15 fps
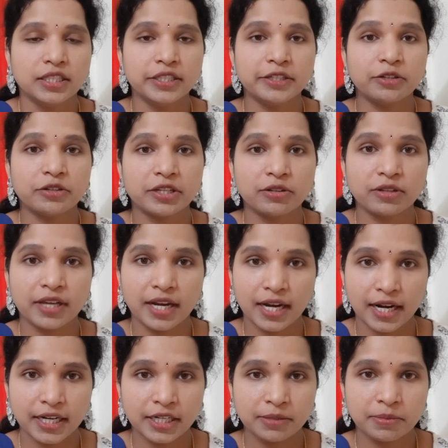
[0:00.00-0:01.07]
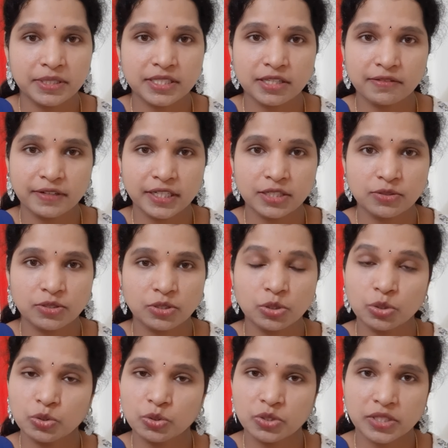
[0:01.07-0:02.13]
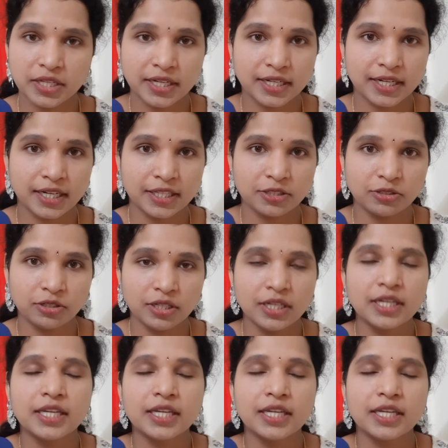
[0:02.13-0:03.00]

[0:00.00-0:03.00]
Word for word: దీంట్లో నేను ఎలాంటి ప్రిజర్వేటివ్స్ యూస్ చేయట్లేదు